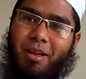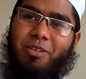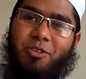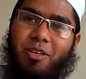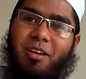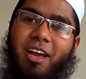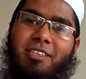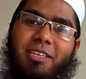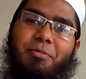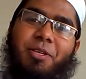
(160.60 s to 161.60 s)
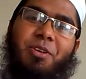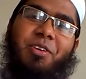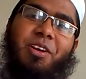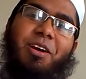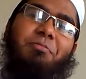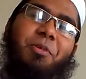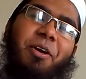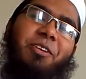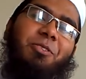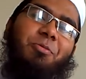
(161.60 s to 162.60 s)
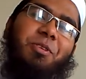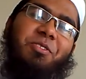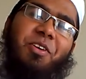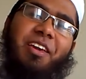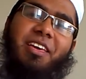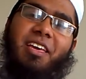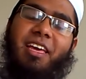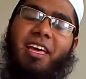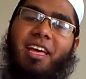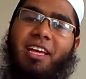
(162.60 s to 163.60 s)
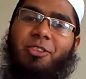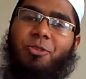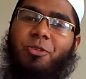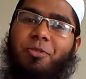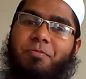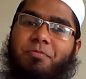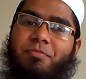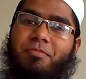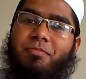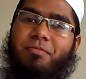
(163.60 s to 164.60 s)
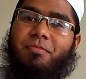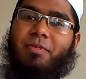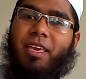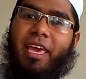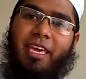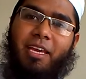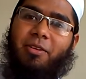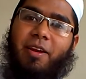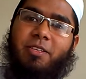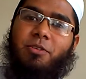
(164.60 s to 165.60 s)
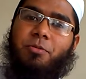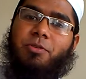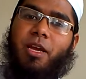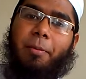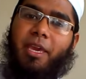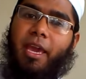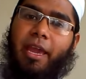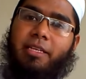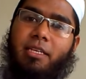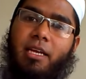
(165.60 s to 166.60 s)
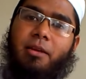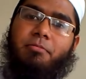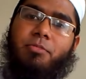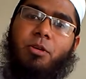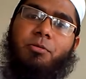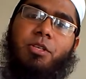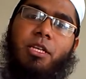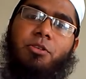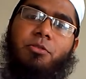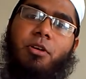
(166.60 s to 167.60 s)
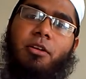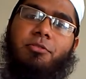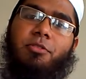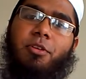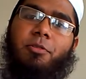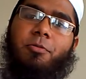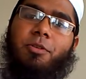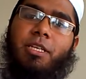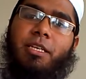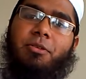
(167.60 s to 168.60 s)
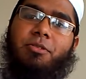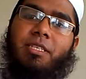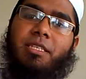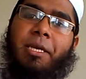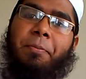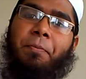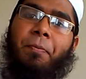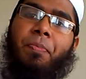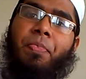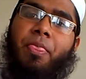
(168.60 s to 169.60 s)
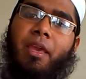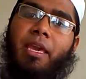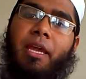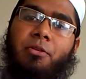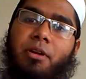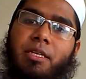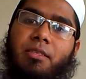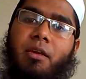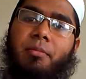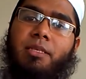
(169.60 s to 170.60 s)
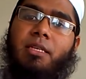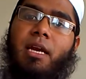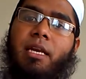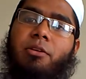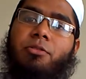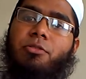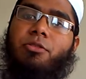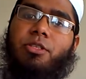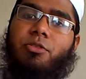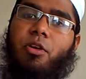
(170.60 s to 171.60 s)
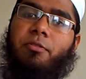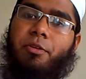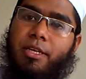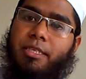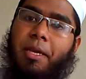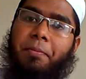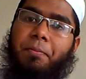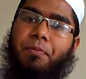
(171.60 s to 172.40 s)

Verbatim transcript: আসলে হাসির বিষয় না ভয়ানক বিষয় তো এই গেল একটা সমস্যা আমি একটা সমস্যা নিয়ে শুধু আলোচনা করব সেটা হচ্ছে যে কেন রাস্তার মাঝে গাড়ি হুট করে স্টপ হয়ে যায়